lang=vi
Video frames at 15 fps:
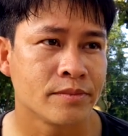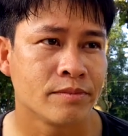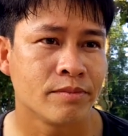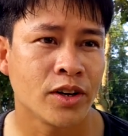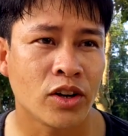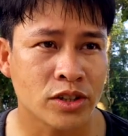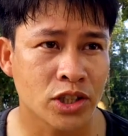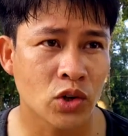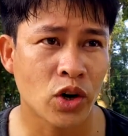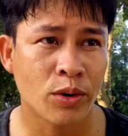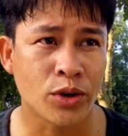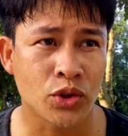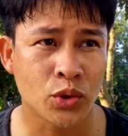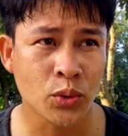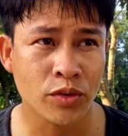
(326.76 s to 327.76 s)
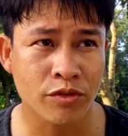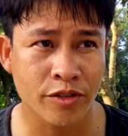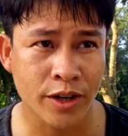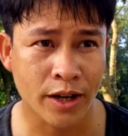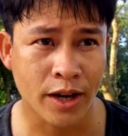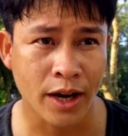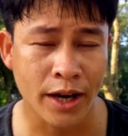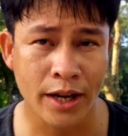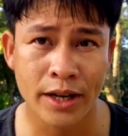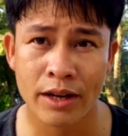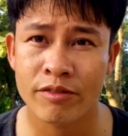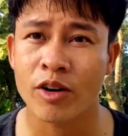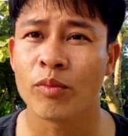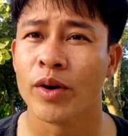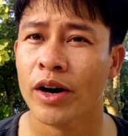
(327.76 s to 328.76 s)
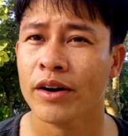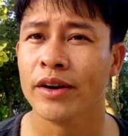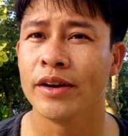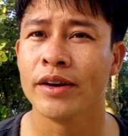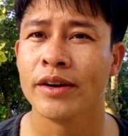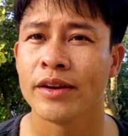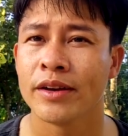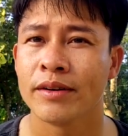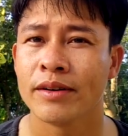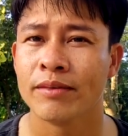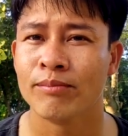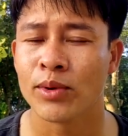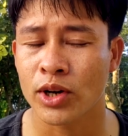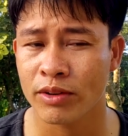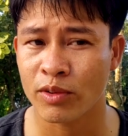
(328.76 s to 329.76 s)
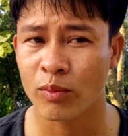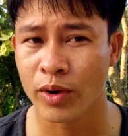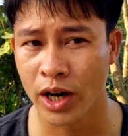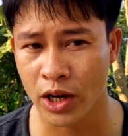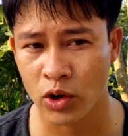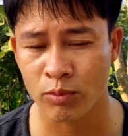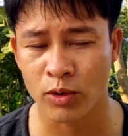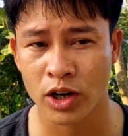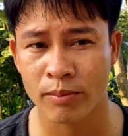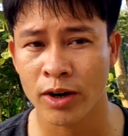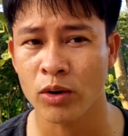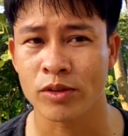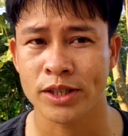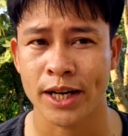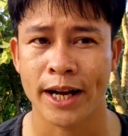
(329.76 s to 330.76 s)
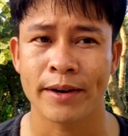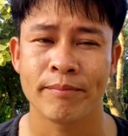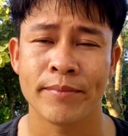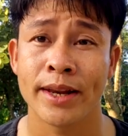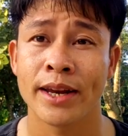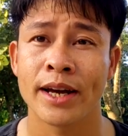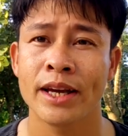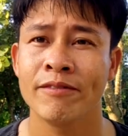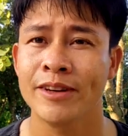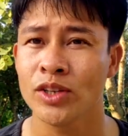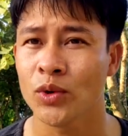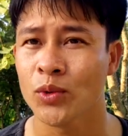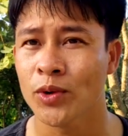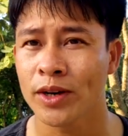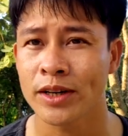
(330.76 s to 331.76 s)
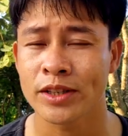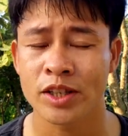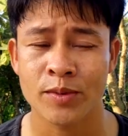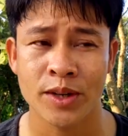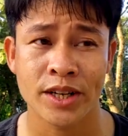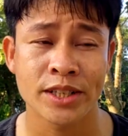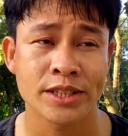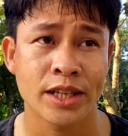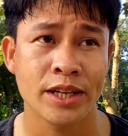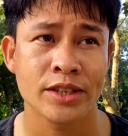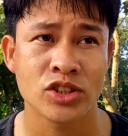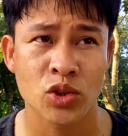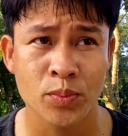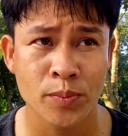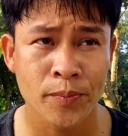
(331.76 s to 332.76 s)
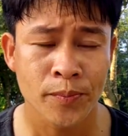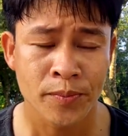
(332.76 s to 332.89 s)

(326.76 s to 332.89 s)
mình nói sơ qua một chút về cái cái vòng đời, một cái vòng đời của một cái bất động sản. Mình lấy ví dụ ha, cho mọi người dễ hình dung.